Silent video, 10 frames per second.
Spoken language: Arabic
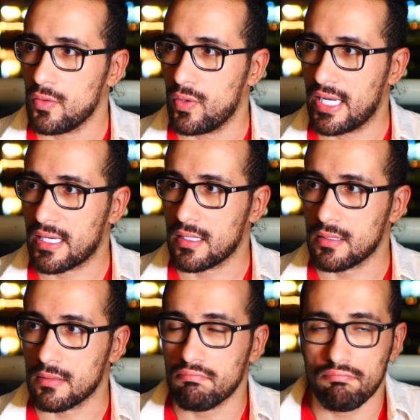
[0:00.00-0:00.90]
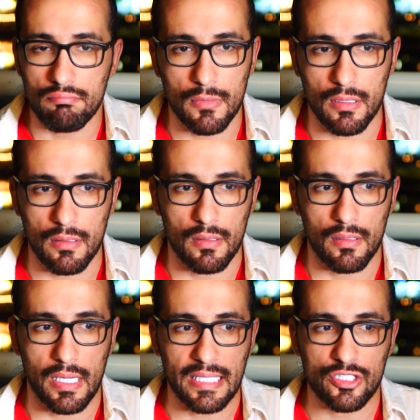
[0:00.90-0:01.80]
ولكن آه،
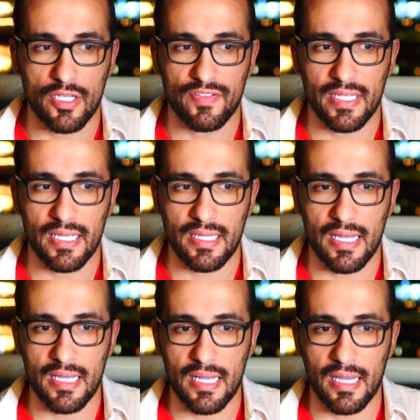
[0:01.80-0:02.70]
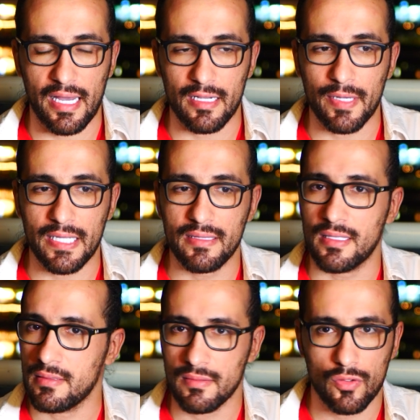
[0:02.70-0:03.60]
انا شايف ان هي نهايه غريبه
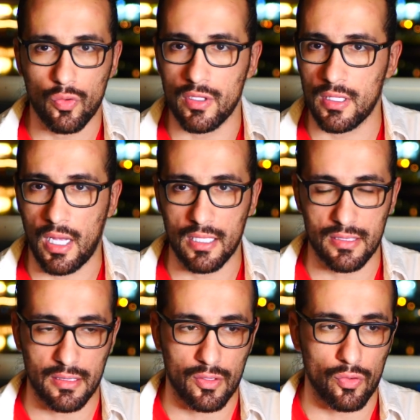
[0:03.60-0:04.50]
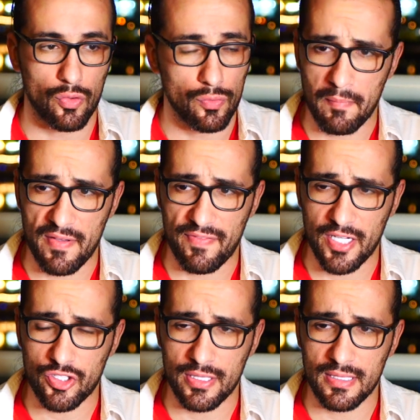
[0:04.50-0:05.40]
جدا كل اللي حصل ده كله ما
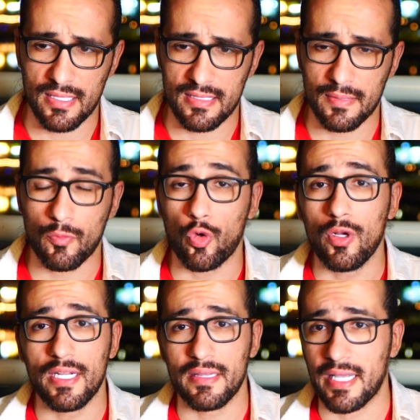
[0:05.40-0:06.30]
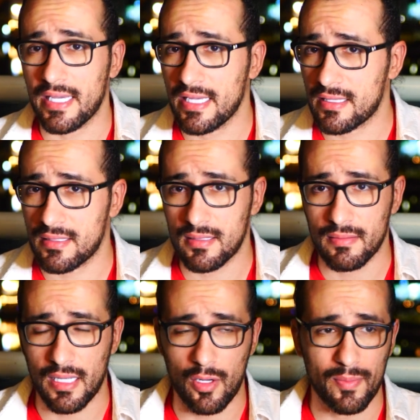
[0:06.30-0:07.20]
ينفعش ان انت تسيب كل النهايات
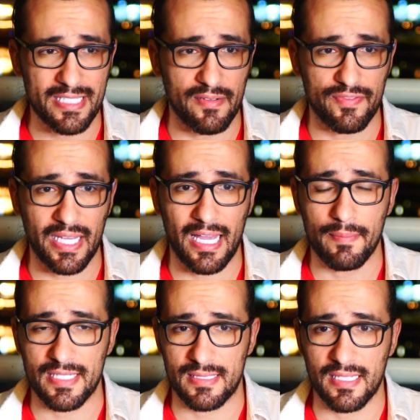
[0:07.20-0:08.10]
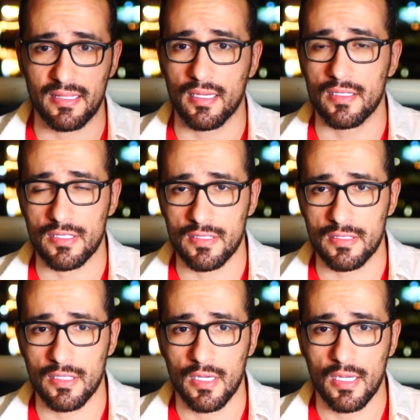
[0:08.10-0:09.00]
يعني لو مثلا في خمس ست
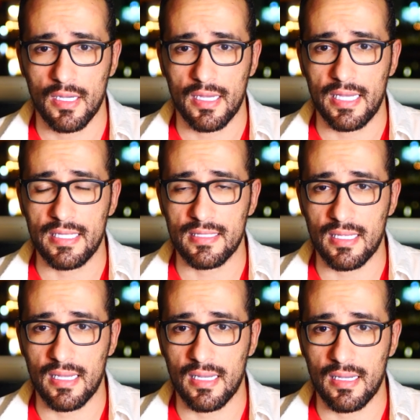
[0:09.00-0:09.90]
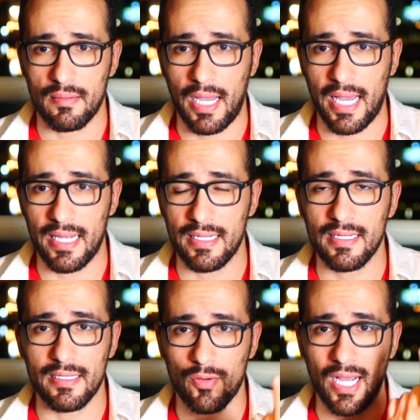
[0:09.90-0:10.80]
قصص انت حلل
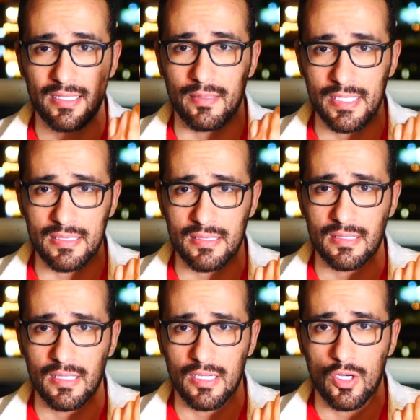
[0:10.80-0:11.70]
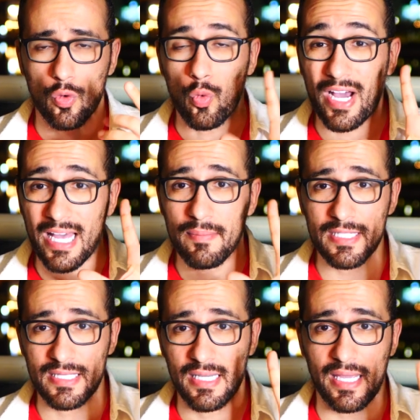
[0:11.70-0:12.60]
لي واحده بس
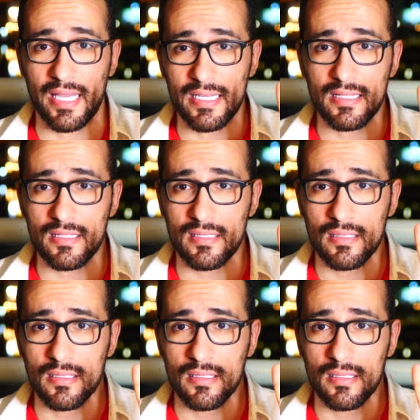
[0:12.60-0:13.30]
وخمس حكايات